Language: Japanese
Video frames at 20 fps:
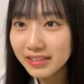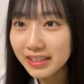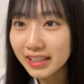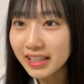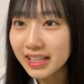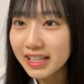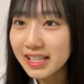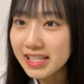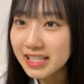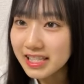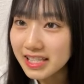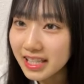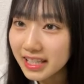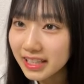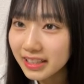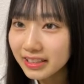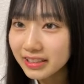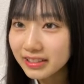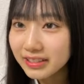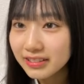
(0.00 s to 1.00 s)
そんな感じ
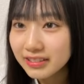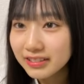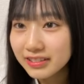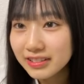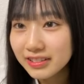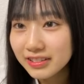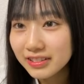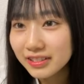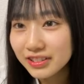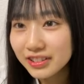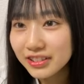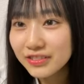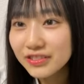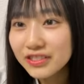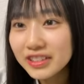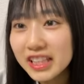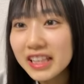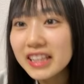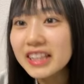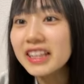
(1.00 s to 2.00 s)
で子
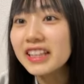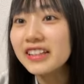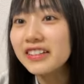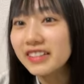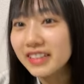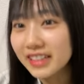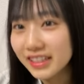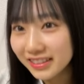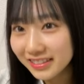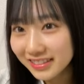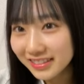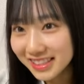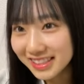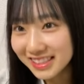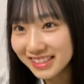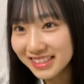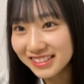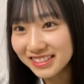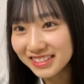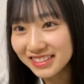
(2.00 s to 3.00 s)
供だったよね
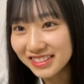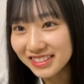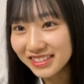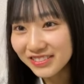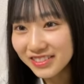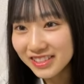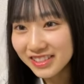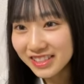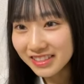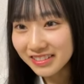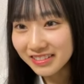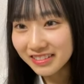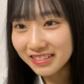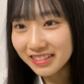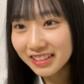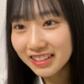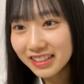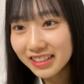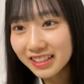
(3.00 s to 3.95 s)
マジちょっと面白